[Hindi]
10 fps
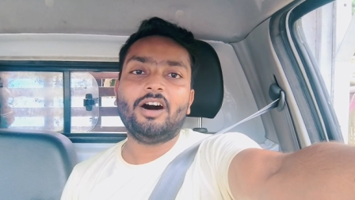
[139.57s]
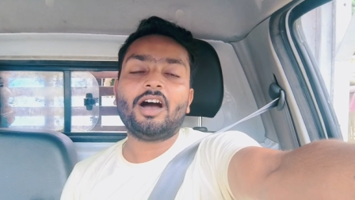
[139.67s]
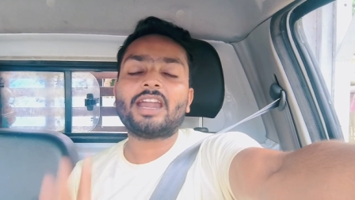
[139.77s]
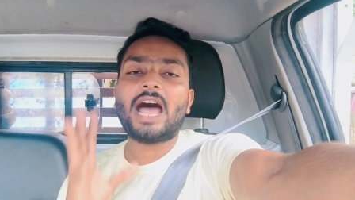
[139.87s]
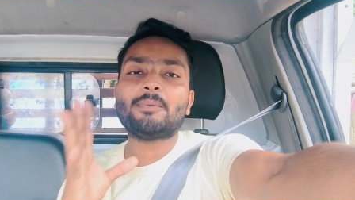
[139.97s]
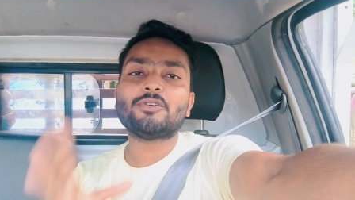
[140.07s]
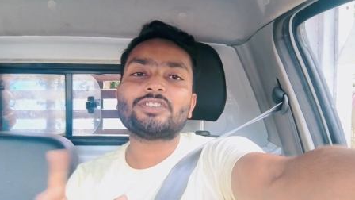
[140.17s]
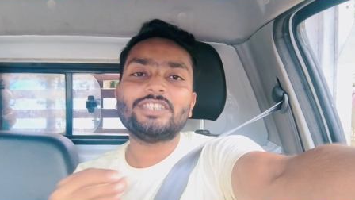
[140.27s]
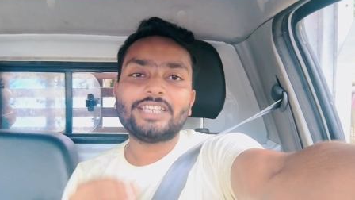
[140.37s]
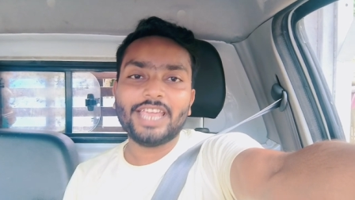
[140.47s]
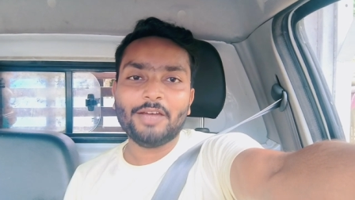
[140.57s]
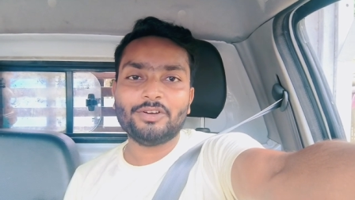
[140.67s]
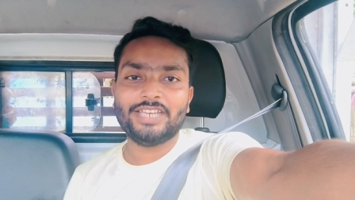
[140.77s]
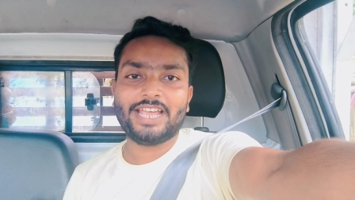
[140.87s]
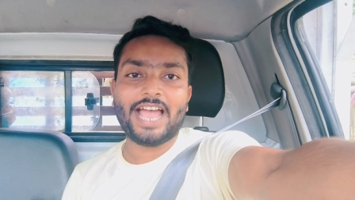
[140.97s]
और आप लोग सीखे
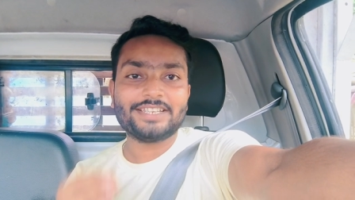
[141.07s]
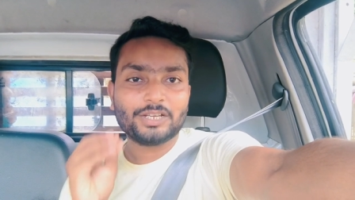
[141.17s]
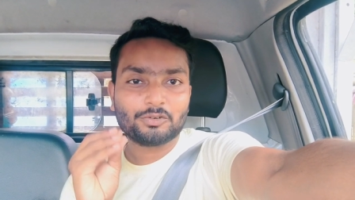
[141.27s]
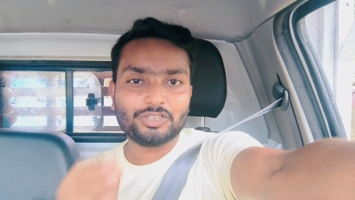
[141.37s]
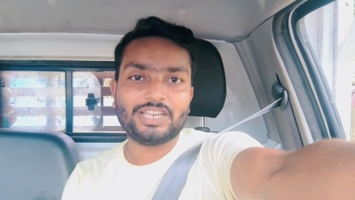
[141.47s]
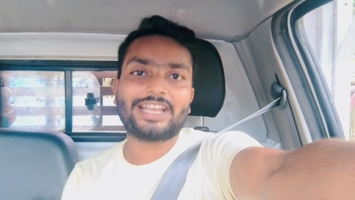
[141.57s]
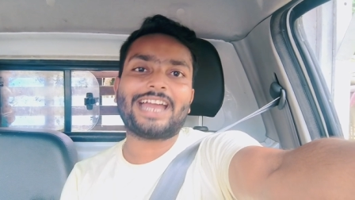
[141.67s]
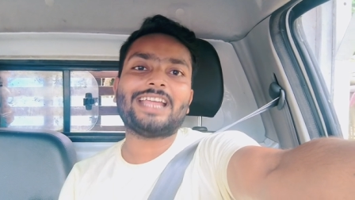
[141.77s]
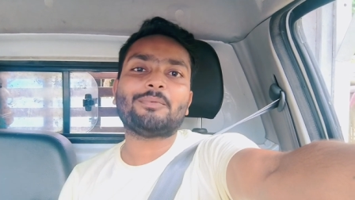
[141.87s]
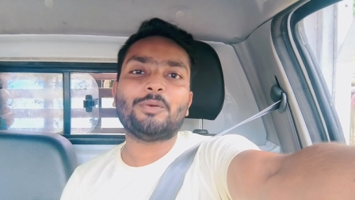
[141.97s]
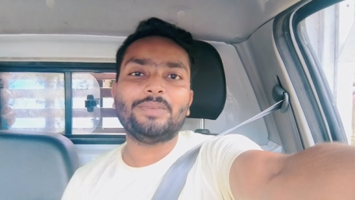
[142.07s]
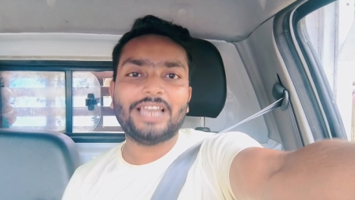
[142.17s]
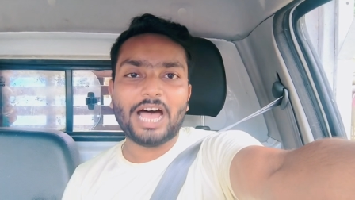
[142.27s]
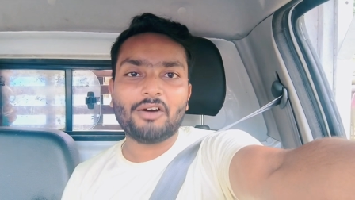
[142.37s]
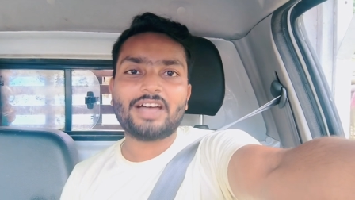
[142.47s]
होइएगा इससे कुछ जानकारी आपको
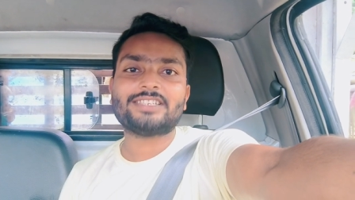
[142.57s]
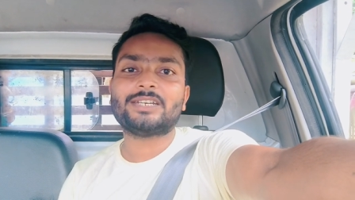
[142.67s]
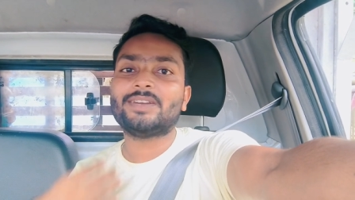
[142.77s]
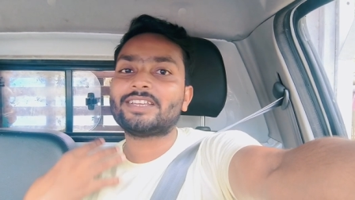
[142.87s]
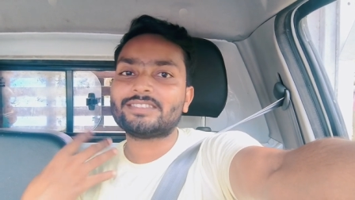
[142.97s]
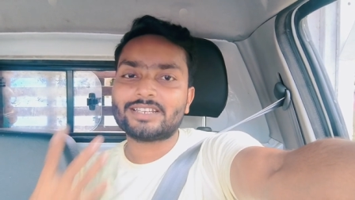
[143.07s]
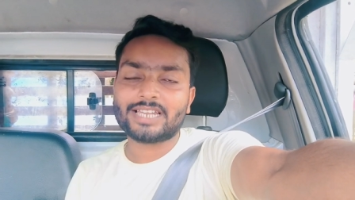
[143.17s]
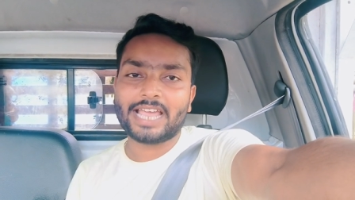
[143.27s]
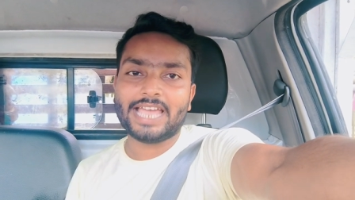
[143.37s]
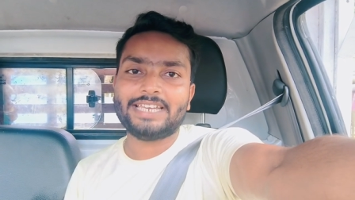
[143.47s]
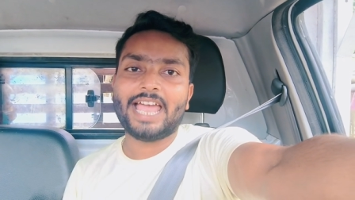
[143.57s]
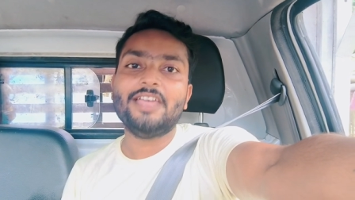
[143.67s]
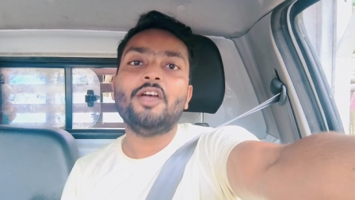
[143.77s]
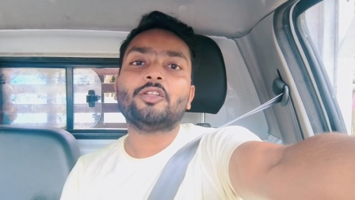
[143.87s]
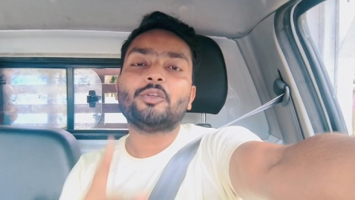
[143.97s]
मिला होगा सीट बेल्ट किस तरह से लगाया
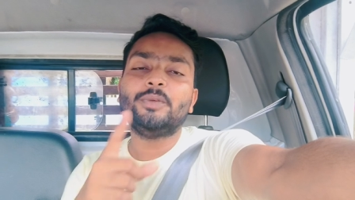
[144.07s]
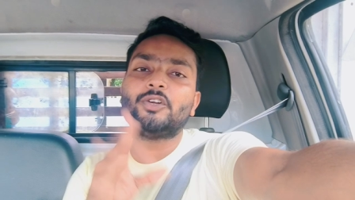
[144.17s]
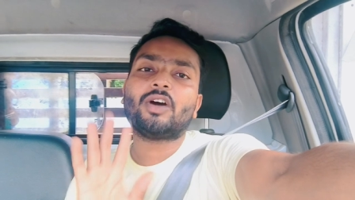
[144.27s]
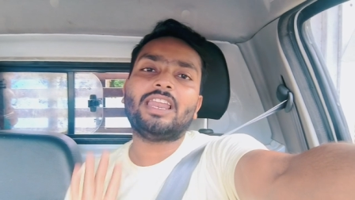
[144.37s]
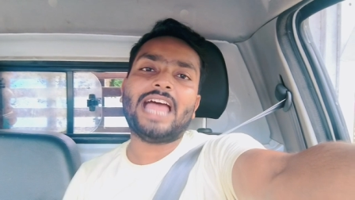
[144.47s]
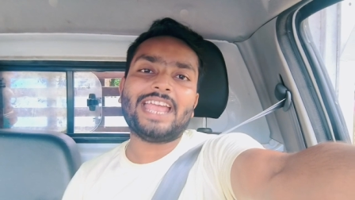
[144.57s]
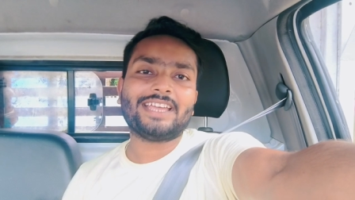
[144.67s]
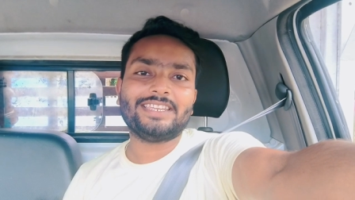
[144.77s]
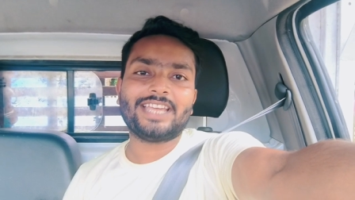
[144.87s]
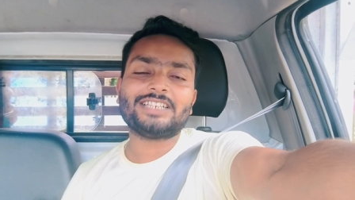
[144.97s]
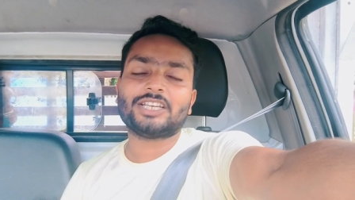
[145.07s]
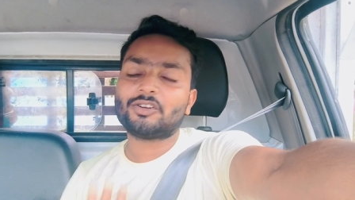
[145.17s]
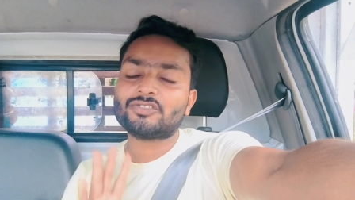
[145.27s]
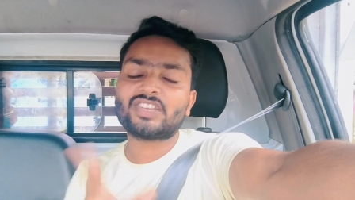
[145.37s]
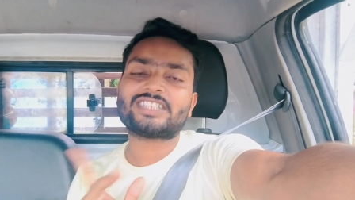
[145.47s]
जाए तो वीडियो को लाइक कर दीजिएगा चैनल
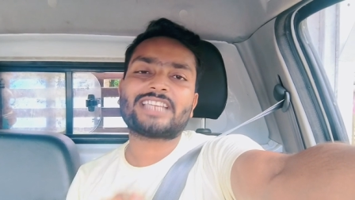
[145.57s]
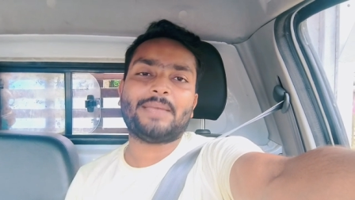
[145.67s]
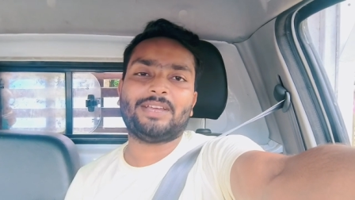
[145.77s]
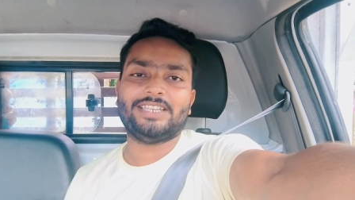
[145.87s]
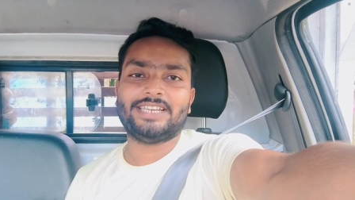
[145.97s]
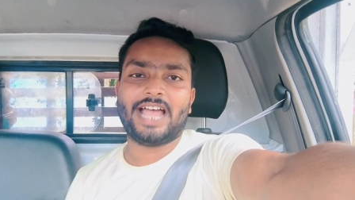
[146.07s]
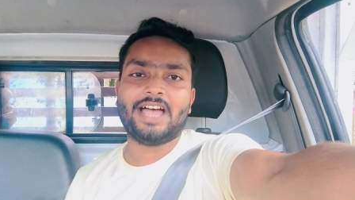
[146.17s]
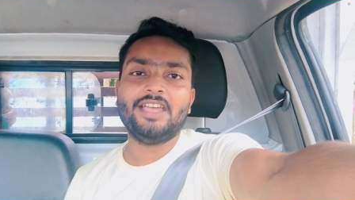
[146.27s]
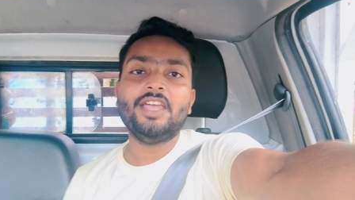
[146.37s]
को सब्सक्राइब कर लीजिएगा